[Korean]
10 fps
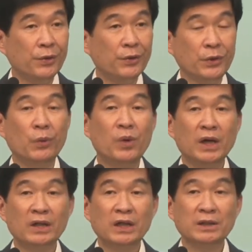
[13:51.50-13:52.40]
여호와
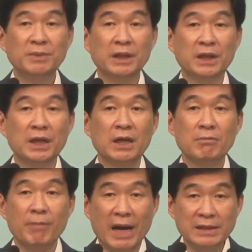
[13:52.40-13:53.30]
하나님이
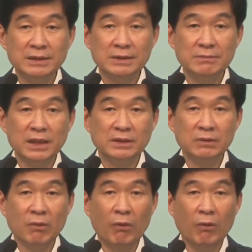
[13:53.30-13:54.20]

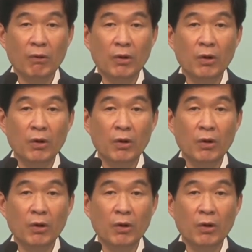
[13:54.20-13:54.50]
말씀하시고